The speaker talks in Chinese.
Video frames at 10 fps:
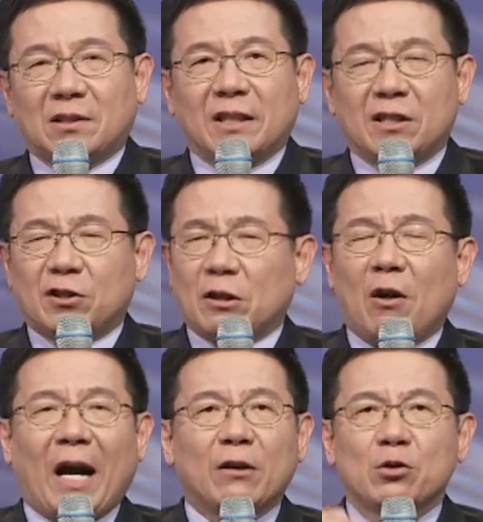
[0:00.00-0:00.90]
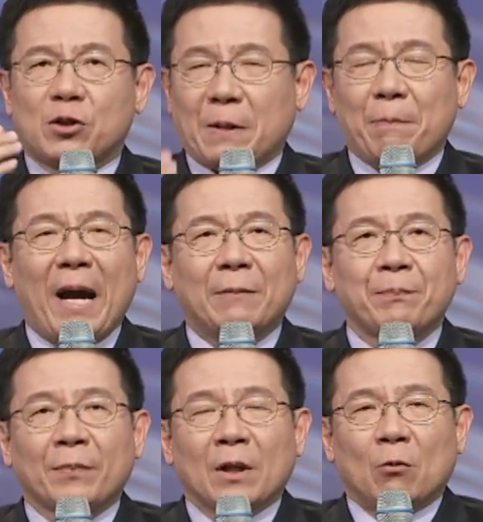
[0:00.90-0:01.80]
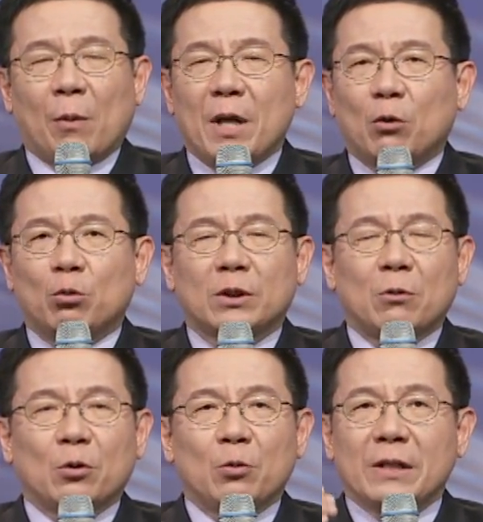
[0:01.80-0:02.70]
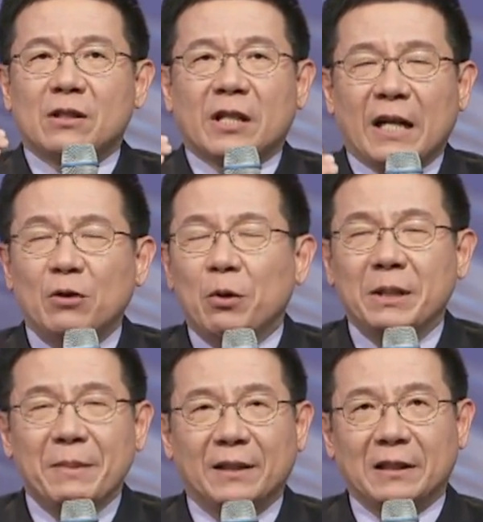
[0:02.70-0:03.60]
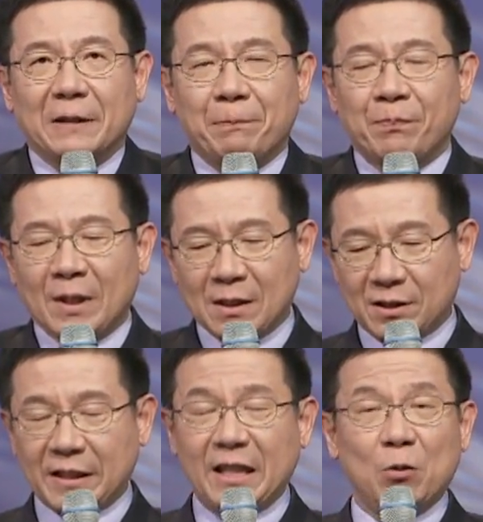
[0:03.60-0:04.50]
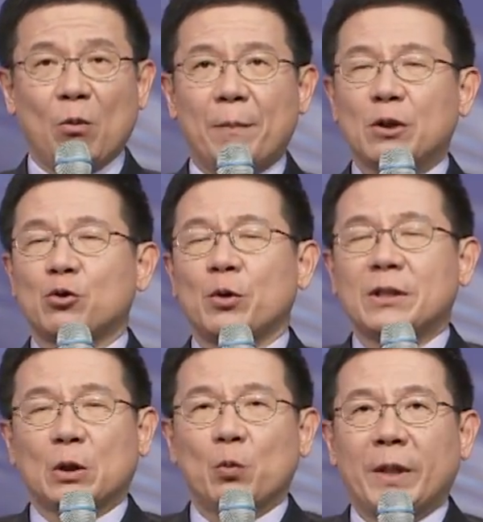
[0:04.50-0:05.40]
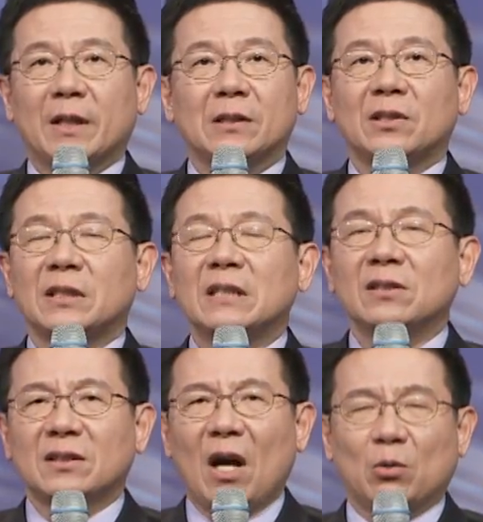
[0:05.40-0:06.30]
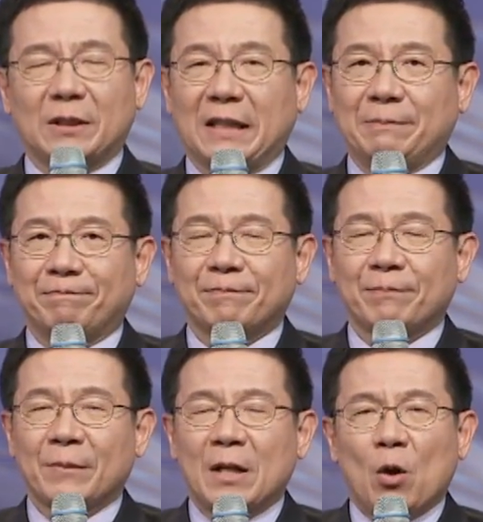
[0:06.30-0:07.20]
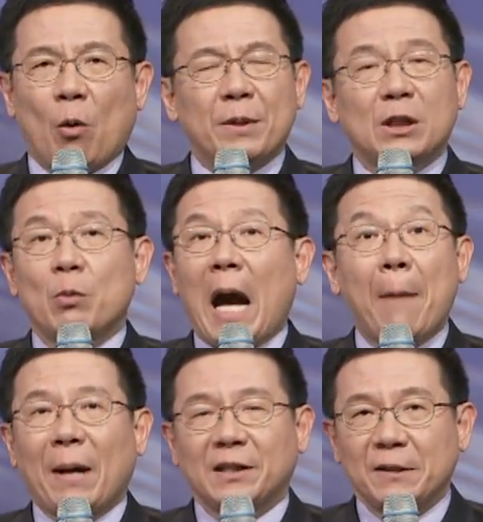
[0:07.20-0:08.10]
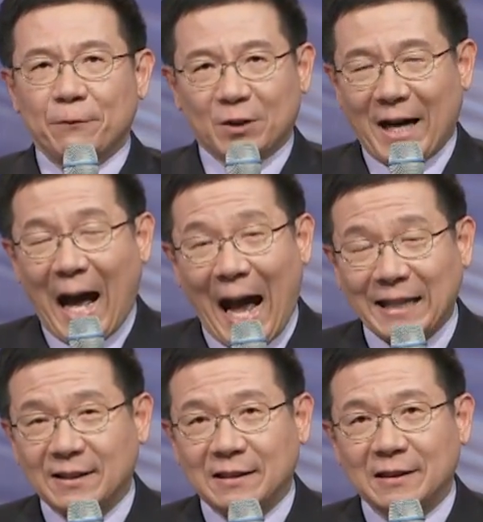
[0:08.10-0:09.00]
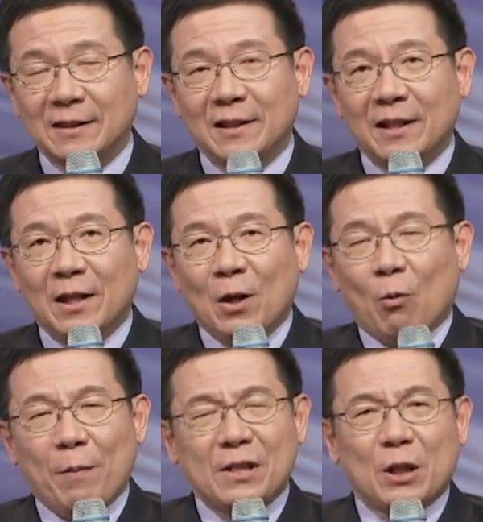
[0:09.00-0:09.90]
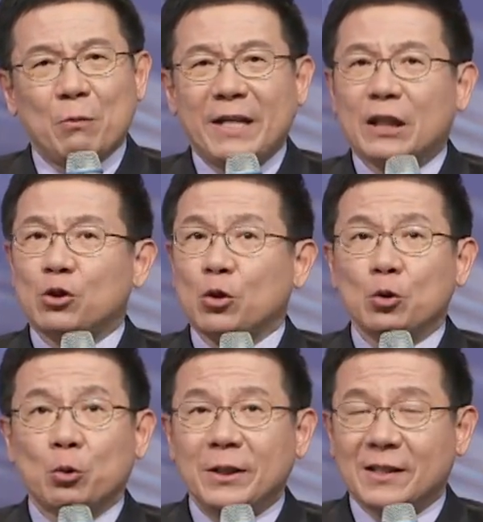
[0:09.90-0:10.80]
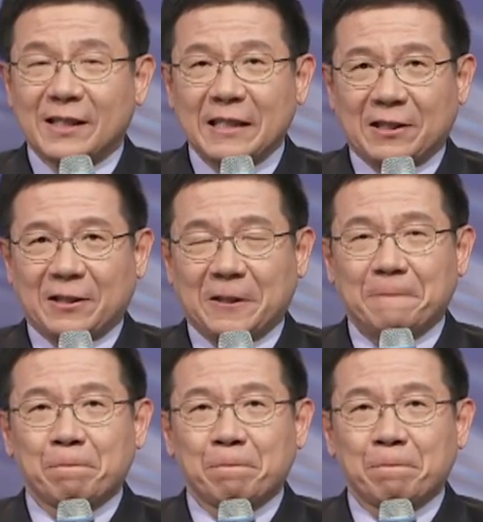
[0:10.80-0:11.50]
而且死后还有审判，我们要落入到永远沉沦里面的人，今天我们却成为一个新造的人。我们成为阿巴天父的孩子，我们成为一个军尊的祭司，